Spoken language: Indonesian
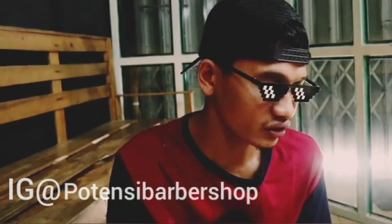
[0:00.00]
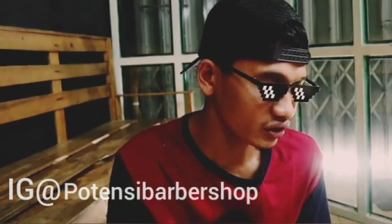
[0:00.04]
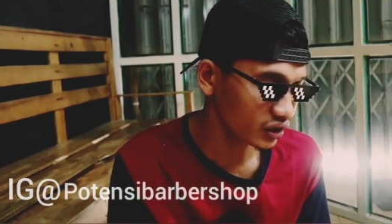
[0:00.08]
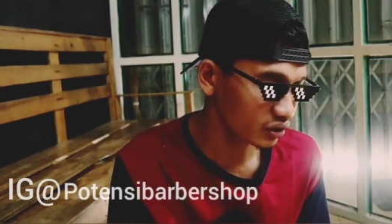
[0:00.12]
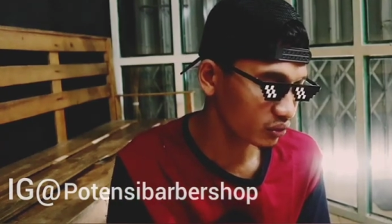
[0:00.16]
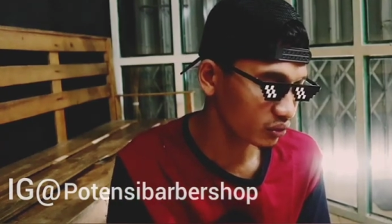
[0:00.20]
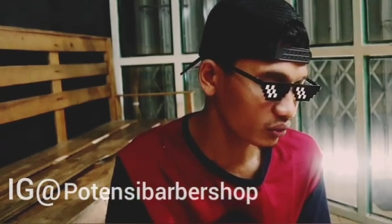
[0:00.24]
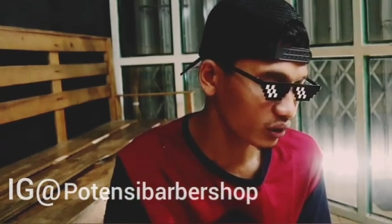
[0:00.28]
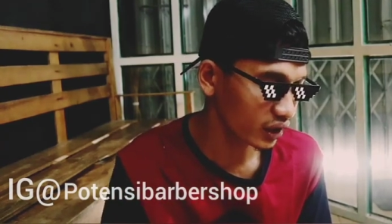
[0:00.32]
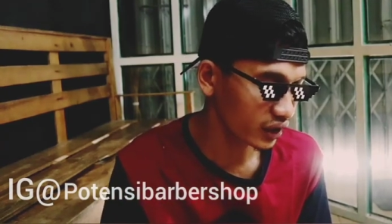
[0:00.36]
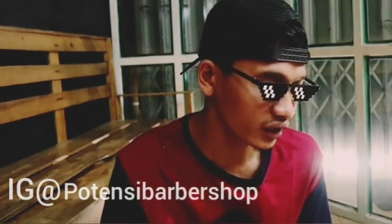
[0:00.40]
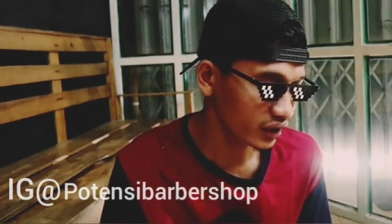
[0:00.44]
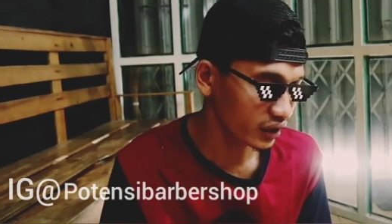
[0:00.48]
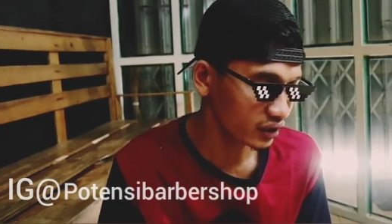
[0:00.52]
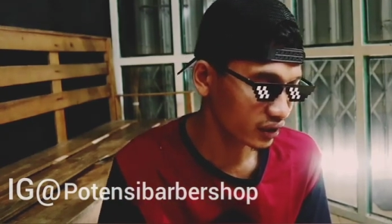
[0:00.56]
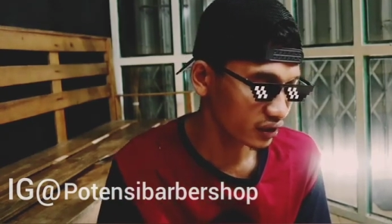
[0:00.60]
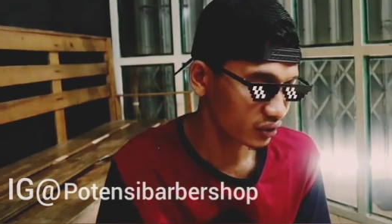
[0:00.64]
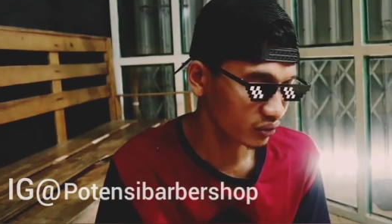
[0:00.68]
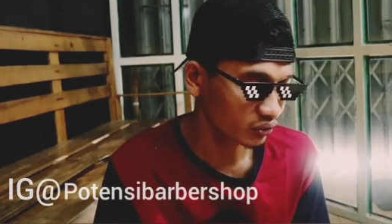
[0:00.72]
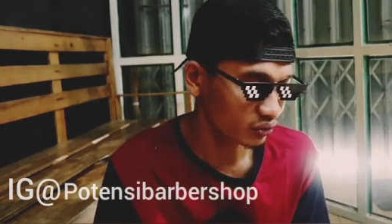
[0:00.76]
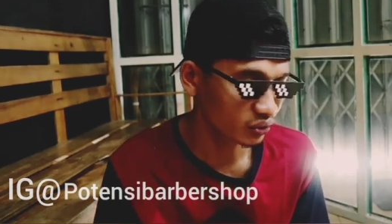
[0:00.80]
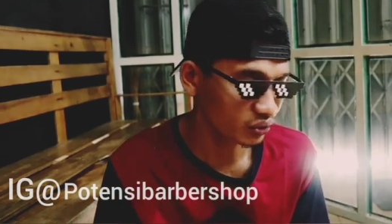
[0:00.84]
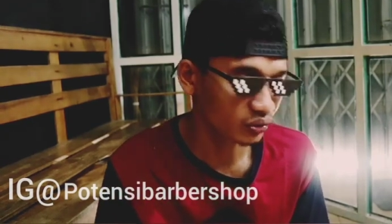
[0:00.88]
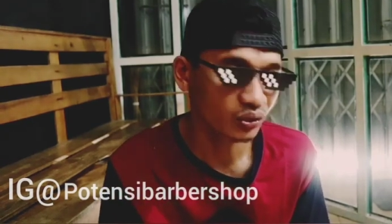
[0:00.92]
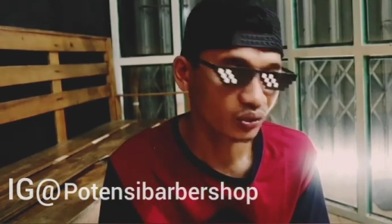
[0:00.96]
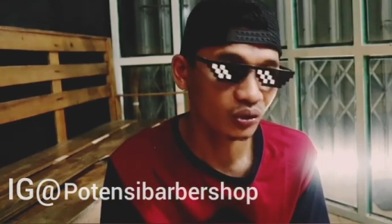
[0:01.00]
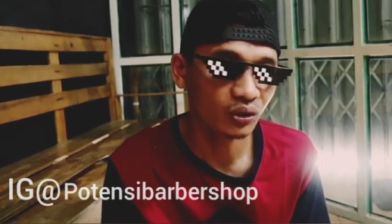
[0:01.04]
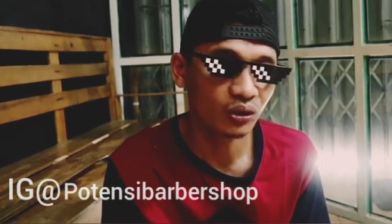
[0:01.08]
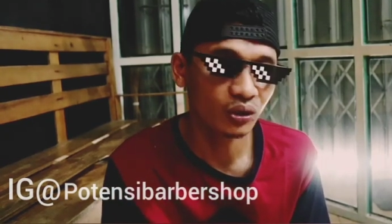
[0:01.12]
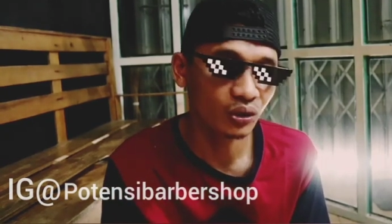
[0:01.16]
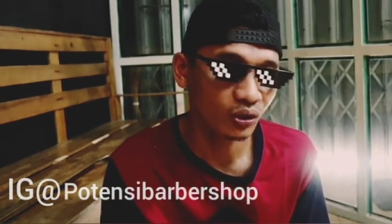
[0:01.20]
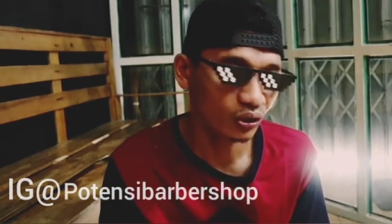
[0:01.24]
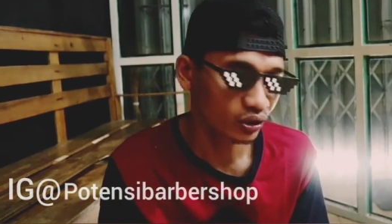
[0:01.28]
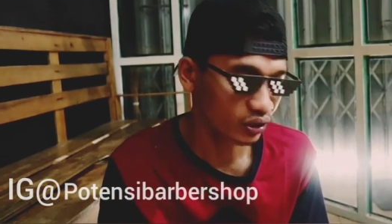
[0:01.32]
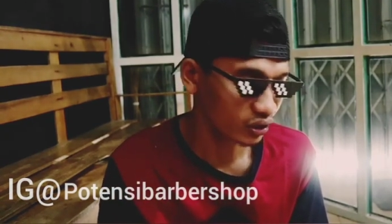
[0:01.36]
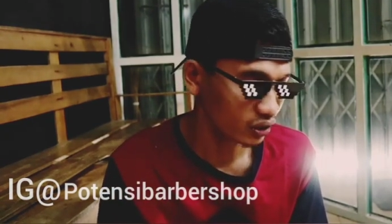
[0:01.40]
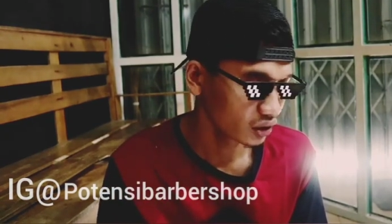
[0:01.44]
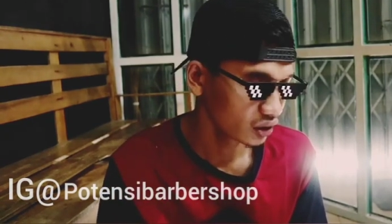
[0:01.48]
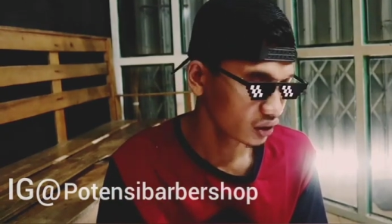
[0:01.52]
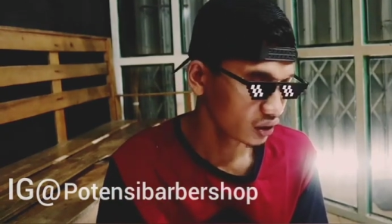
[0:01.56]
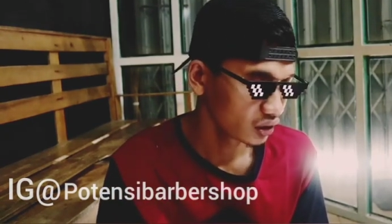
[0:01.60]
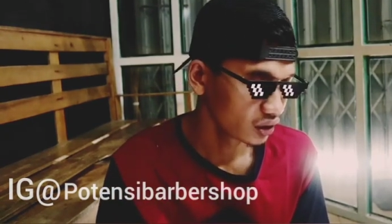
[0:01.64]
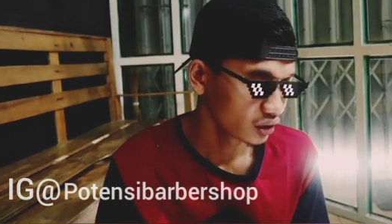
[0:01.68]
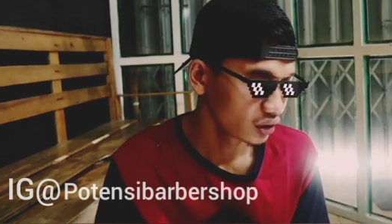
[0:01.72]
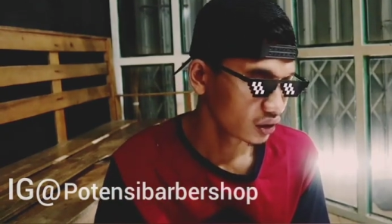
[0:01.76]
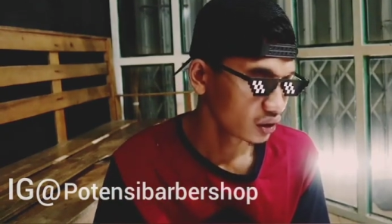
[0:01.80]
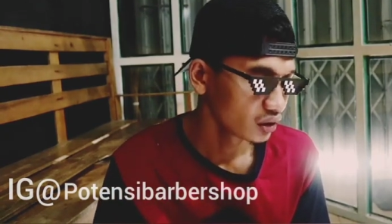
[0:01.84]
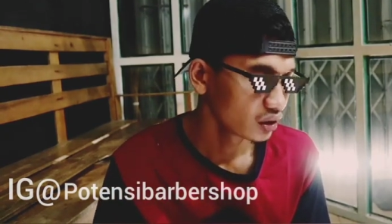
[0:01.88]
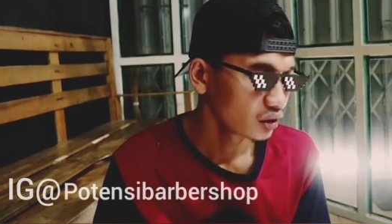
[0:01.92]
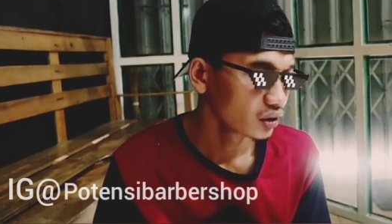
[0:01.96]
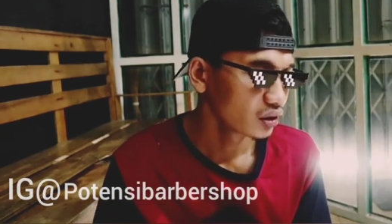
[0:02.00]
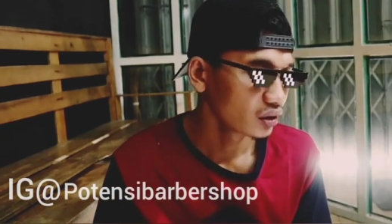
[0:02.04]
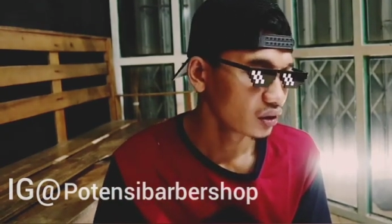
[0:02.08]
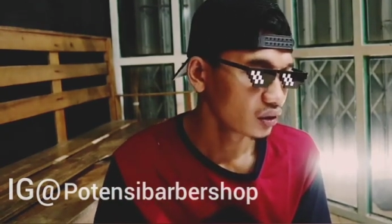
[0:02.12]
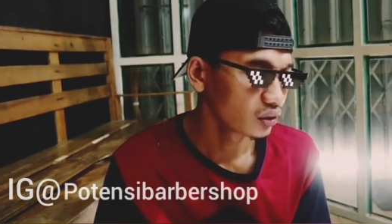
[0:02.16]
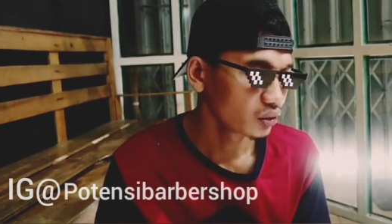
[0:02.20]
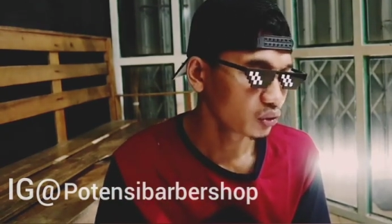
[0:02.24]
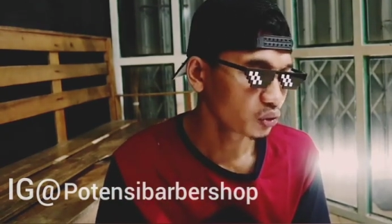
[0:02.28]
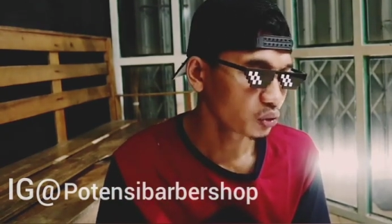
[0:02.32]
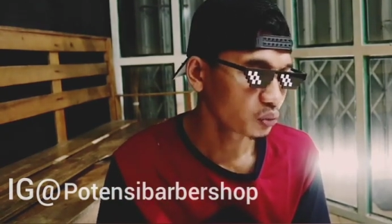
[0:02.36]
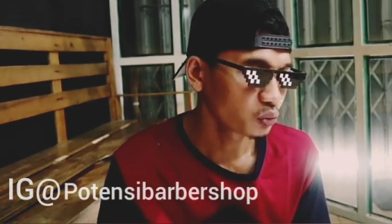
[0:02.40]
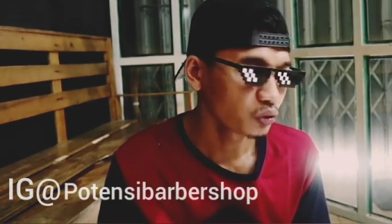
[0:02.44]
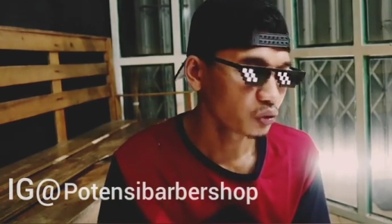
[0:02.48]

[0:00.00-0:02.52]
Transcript: segitulah ya untuk untuk